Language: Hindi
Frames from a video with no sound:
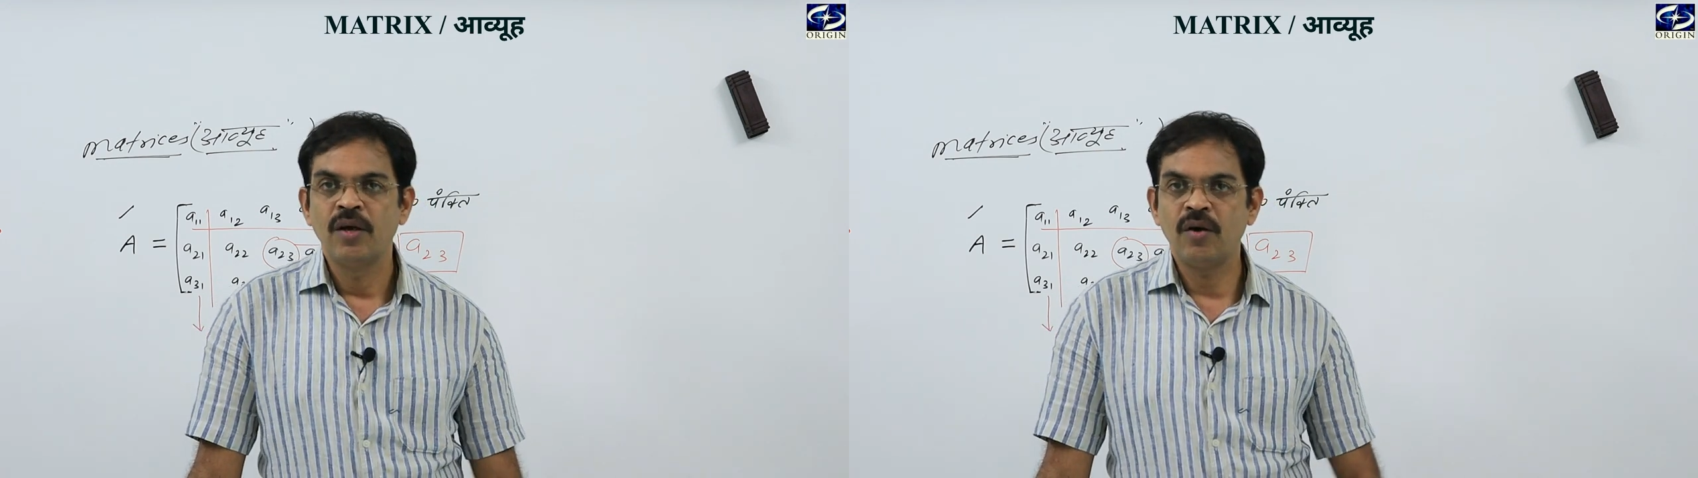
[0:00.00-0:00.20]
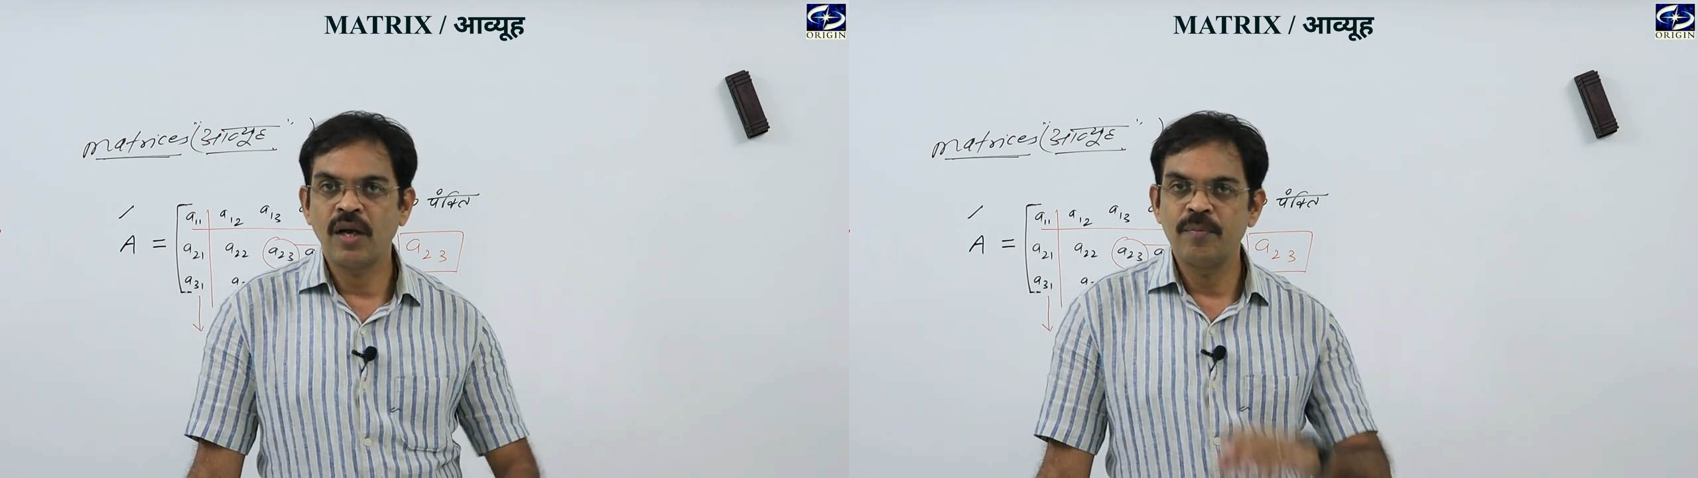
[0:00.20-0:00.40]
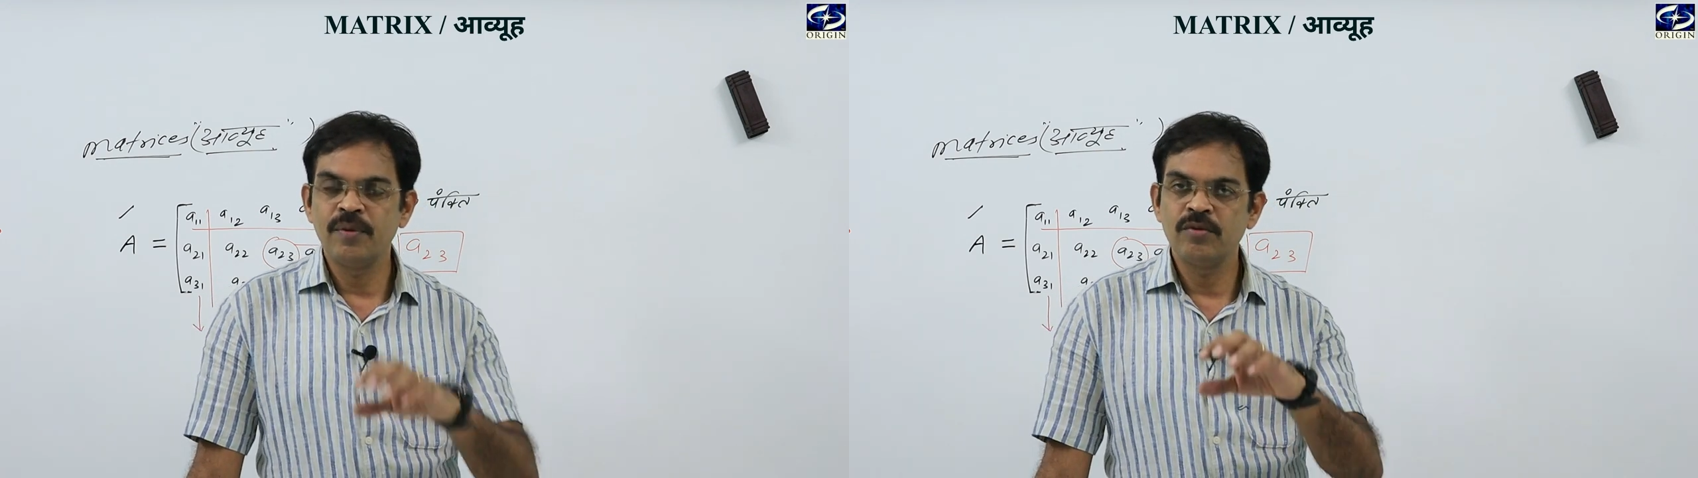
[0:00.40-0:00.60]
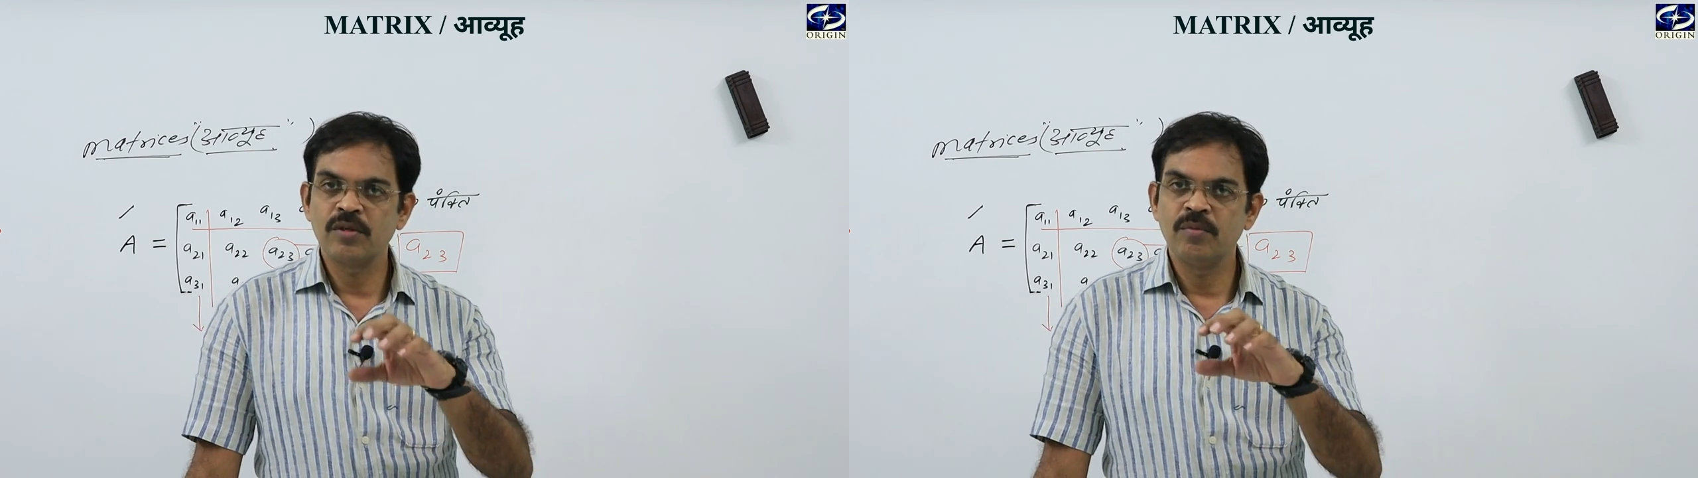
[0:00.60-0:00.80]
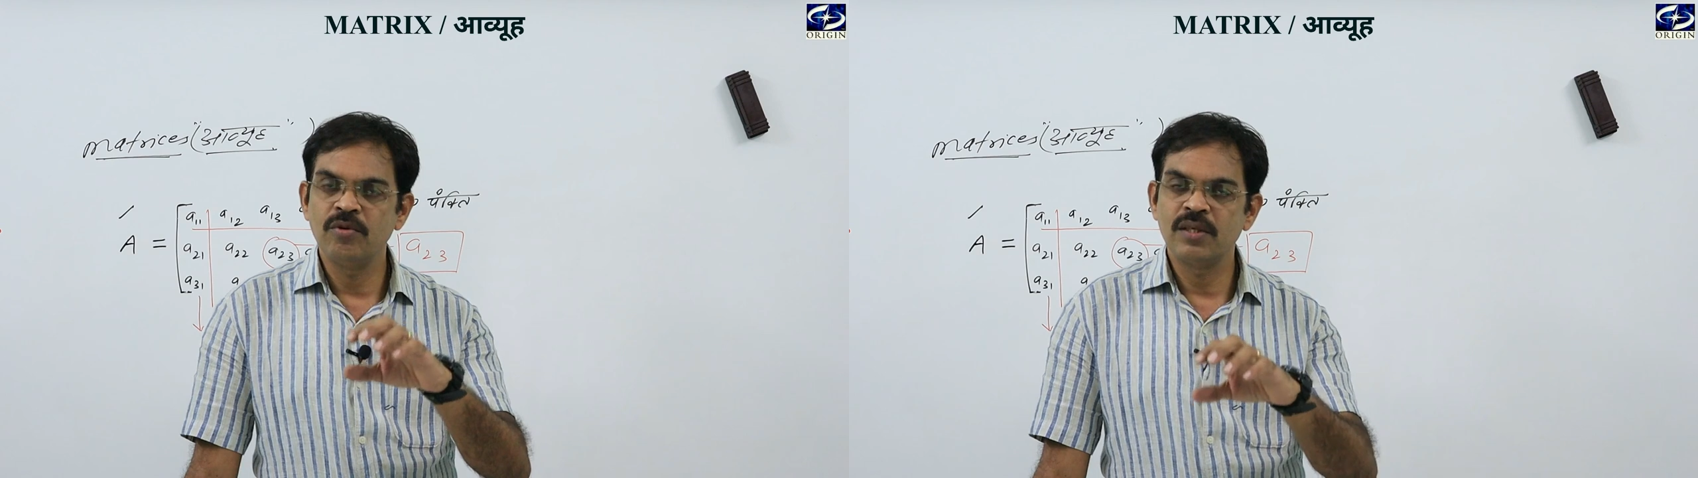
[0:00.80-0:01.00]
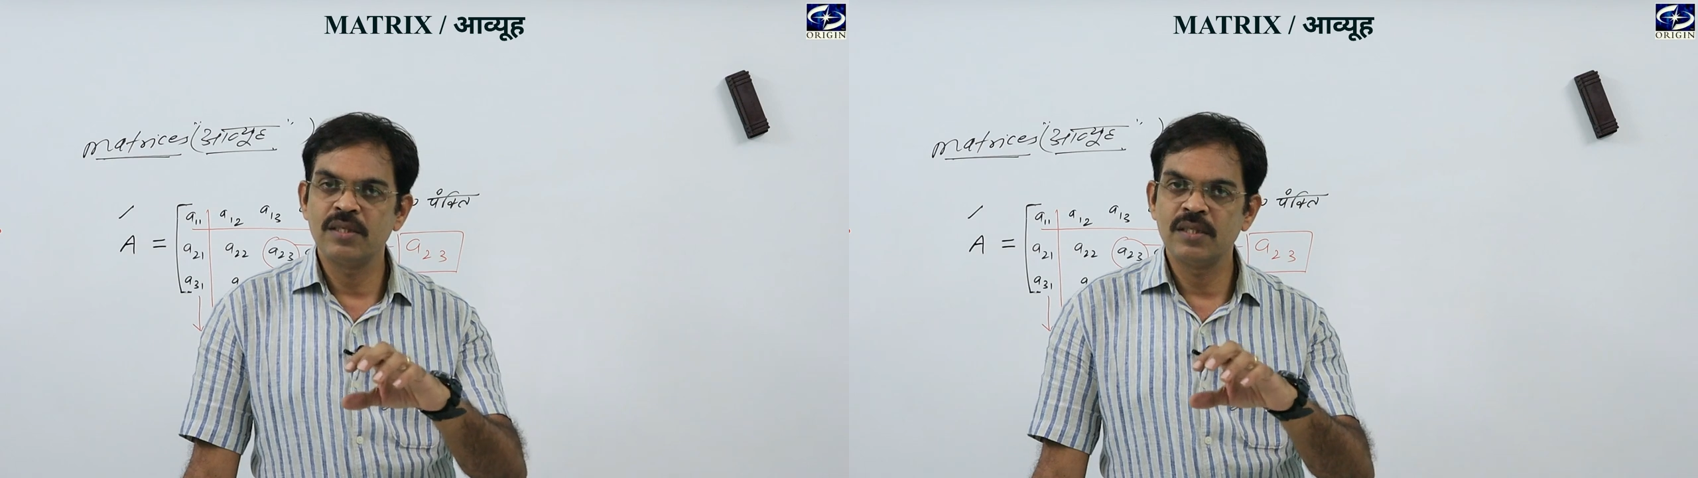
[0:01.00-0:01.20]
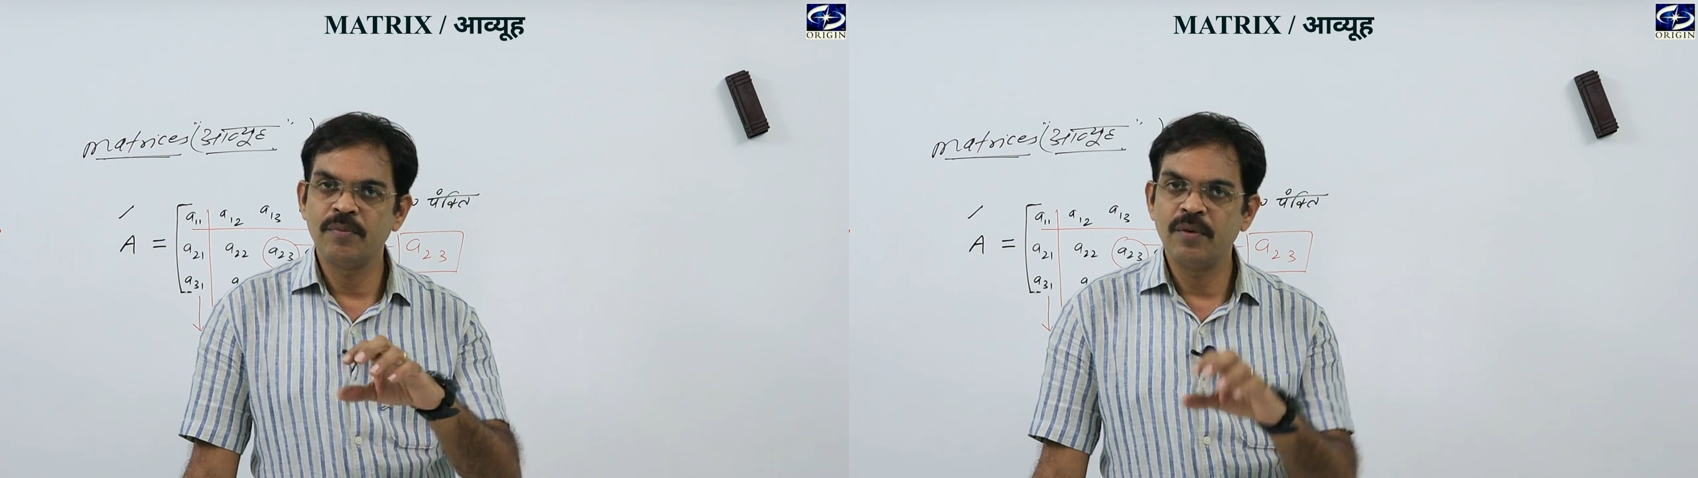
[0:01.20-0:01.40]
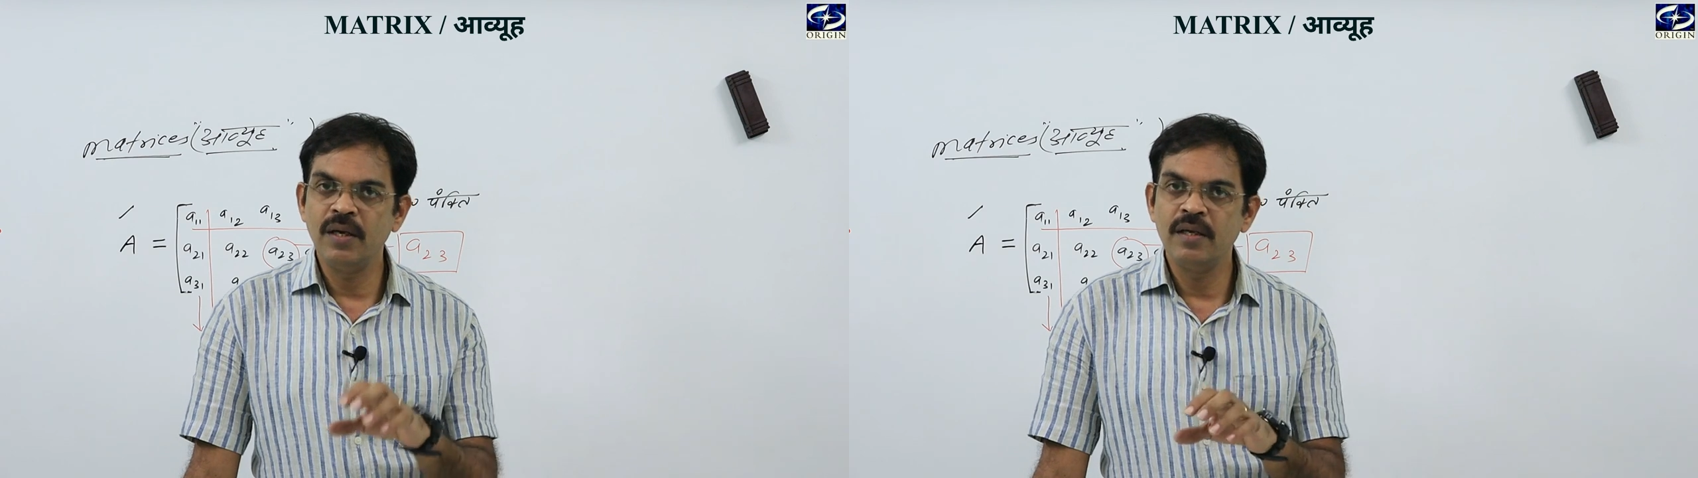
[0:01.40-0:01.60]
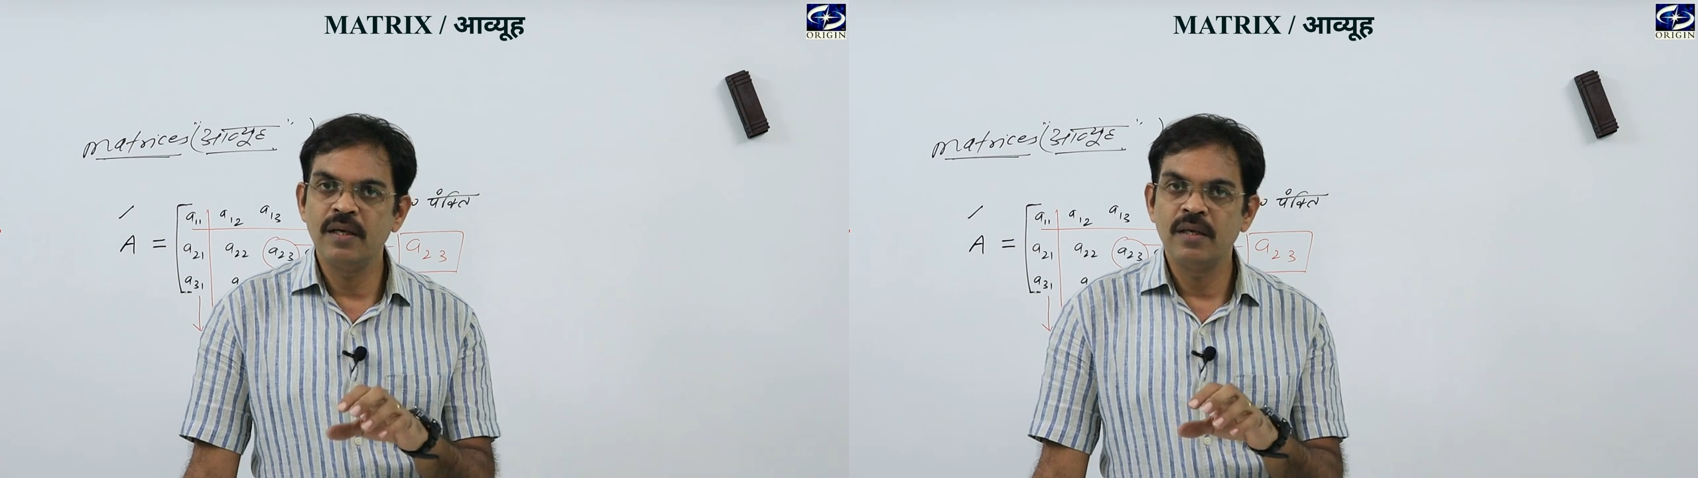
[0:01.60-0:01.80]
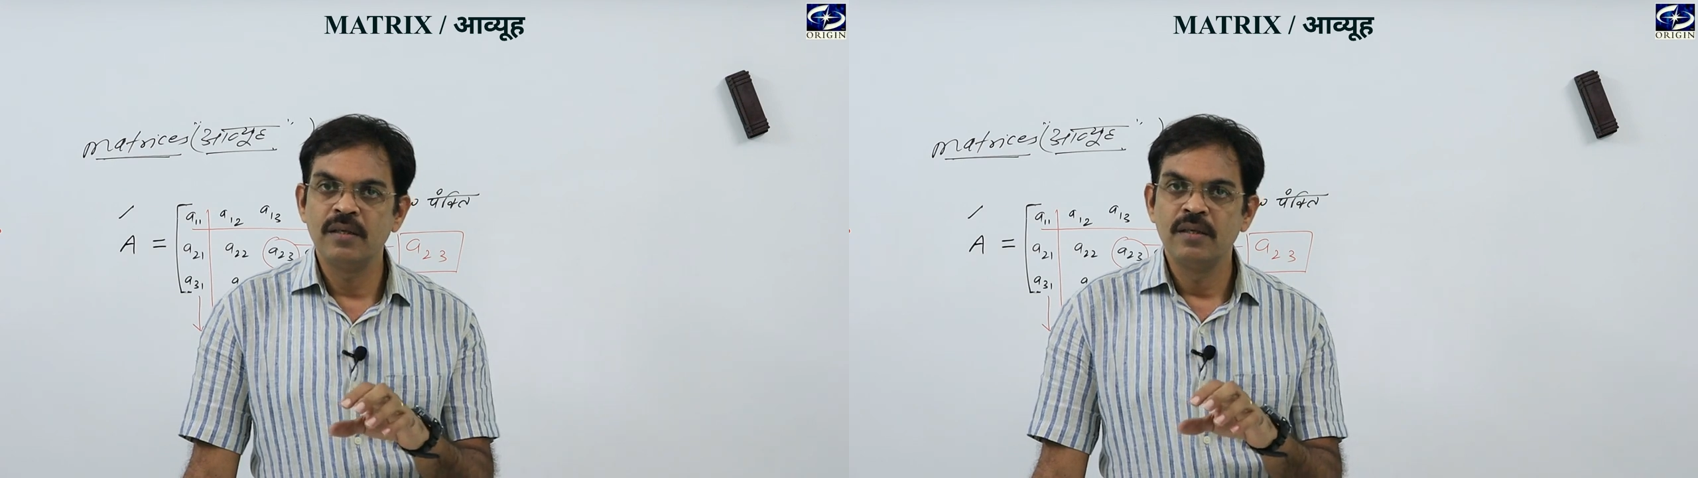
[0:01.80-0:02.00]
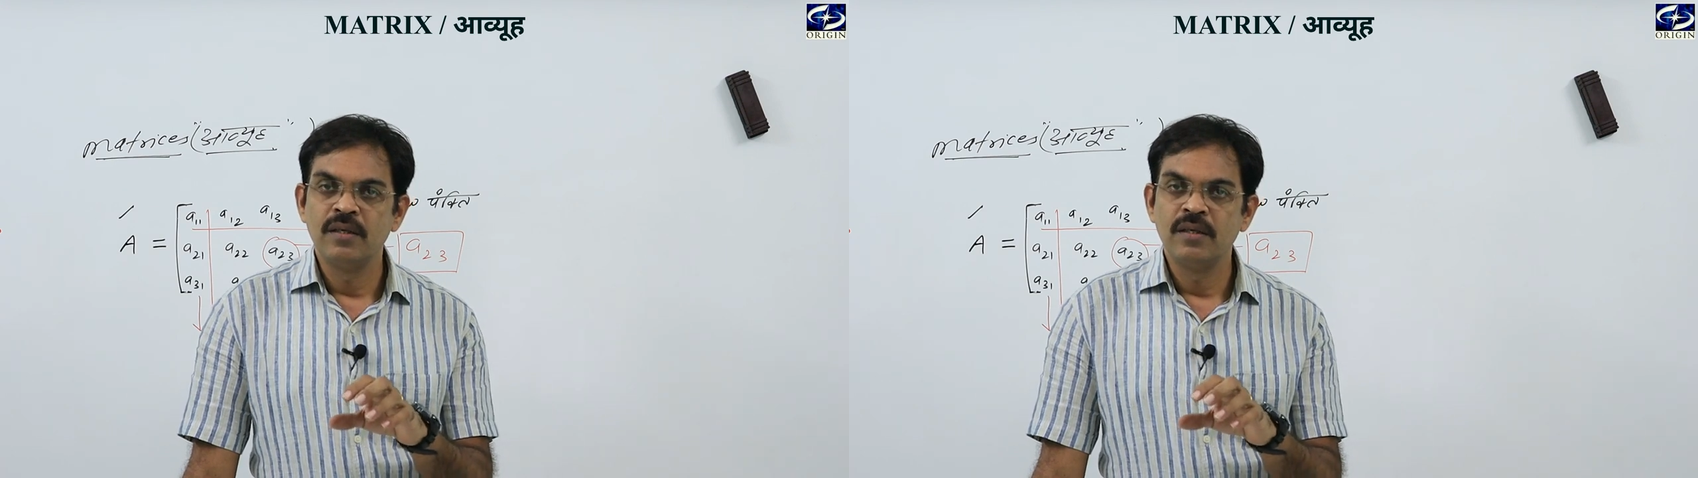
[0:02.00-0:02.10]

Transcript: और आपने उसको बहुत अच्छे से पढ़ लिया